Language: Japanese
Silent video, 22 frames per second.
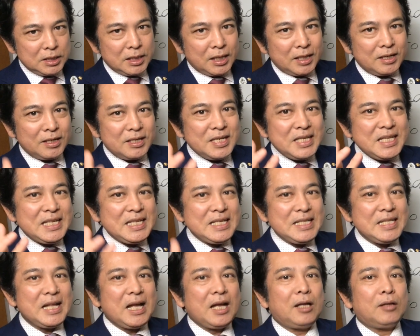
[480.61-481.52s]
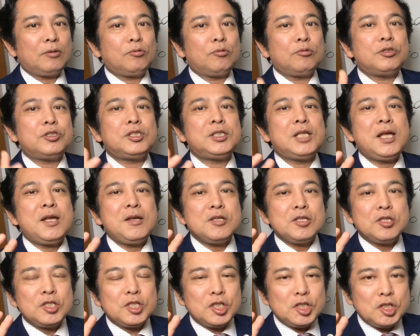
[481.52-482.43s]
がリーダーとして
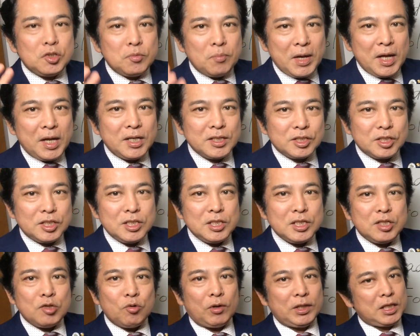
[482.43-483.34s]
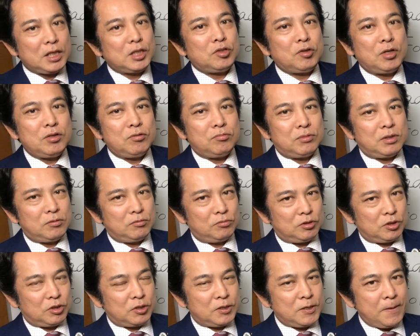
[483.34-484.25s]
素晴らしいって私は言ってるん
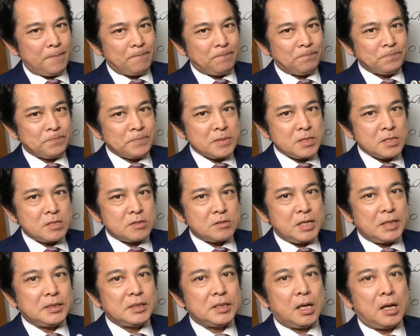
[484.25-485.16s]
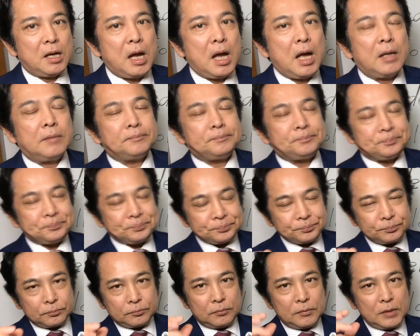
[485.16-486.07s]
ですねですから
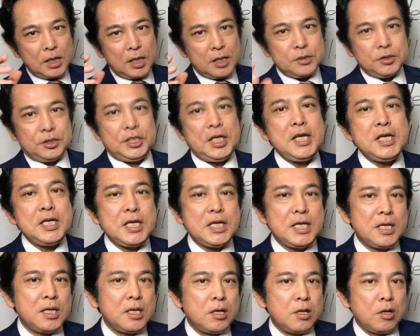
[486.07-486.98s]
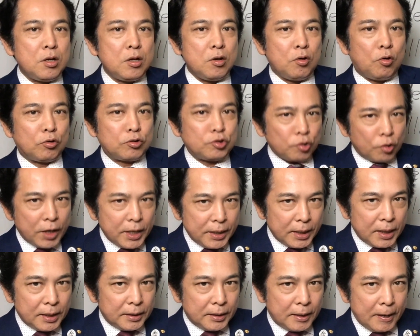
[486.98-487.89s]
ぜひ恐れ
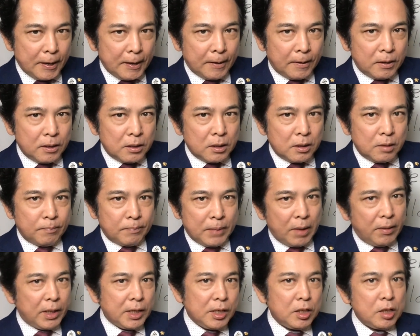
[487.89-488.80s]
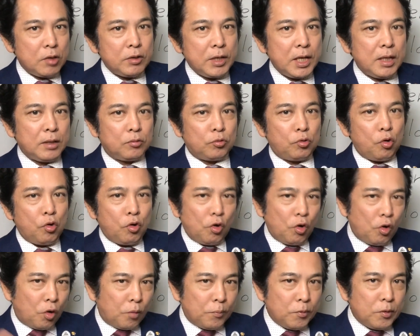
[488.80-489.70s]
ないで周りをねどう
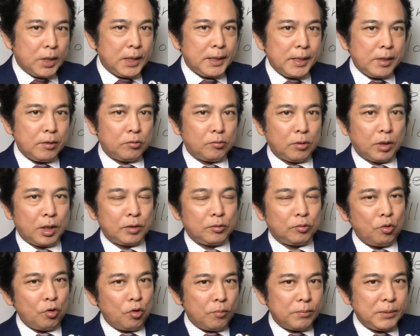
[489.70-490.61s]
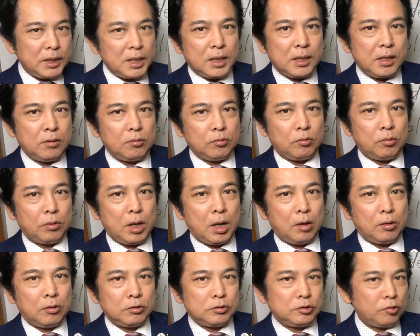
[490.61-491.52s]
思われるとかどう見られると
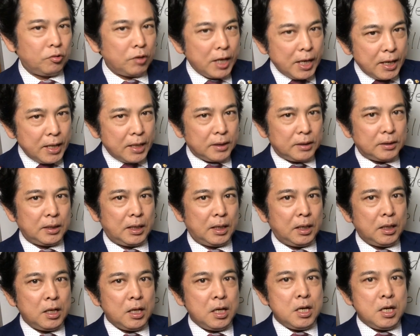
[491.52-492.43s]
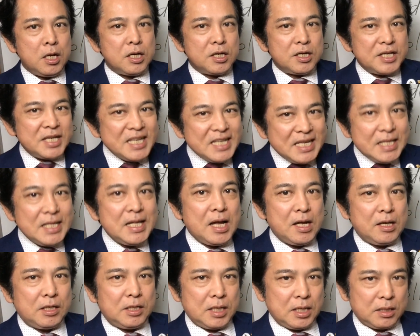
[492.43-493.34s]
か恐れないで
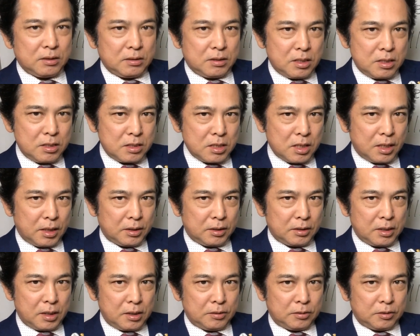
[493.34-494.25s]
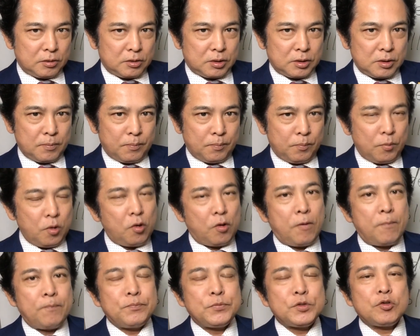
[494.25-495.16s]
リーダーになっていただきたいんです
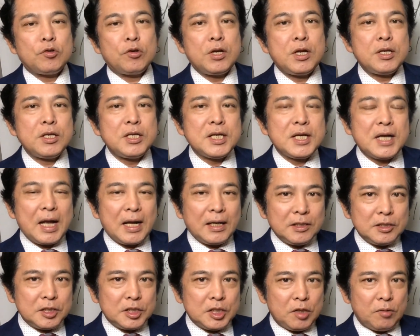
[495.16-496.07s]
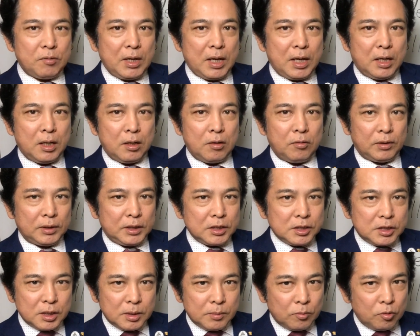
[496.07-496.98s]
もうそれに関しては
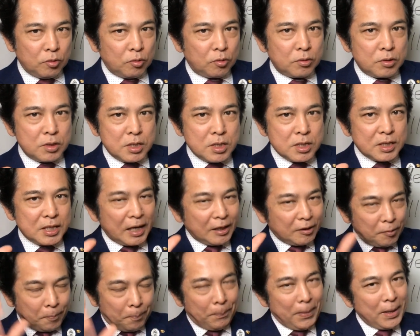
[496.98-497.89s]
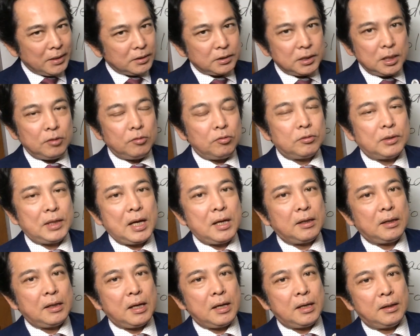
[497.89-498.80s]
私はもう100%
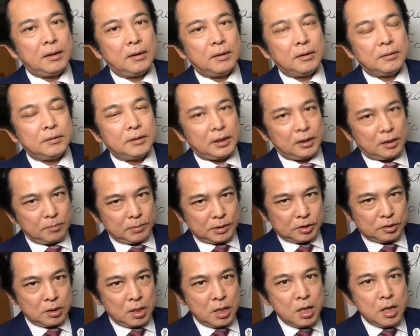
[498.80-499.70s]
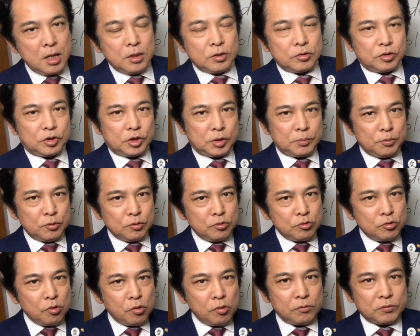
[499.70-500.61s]
断言できます自
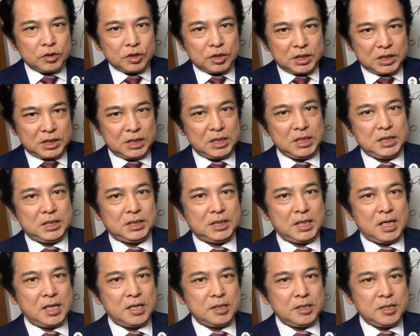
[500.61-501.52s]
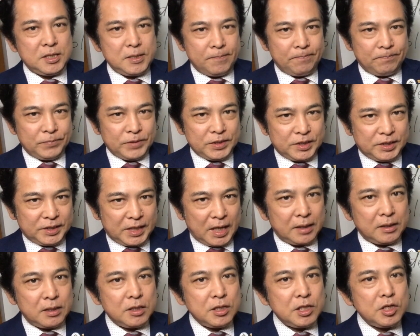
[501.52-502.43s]
分の人生に
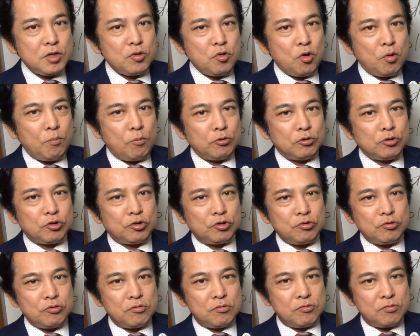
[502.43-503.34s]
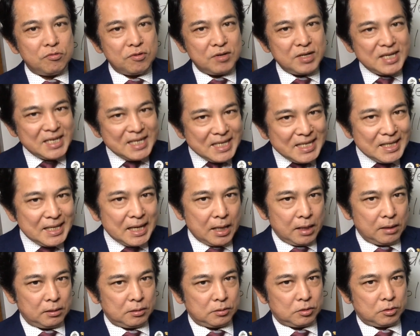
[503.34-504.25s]
責任を持つ
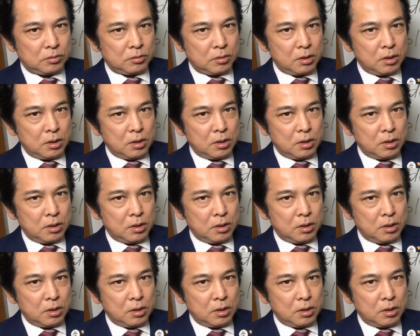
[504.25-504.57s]
リーダーです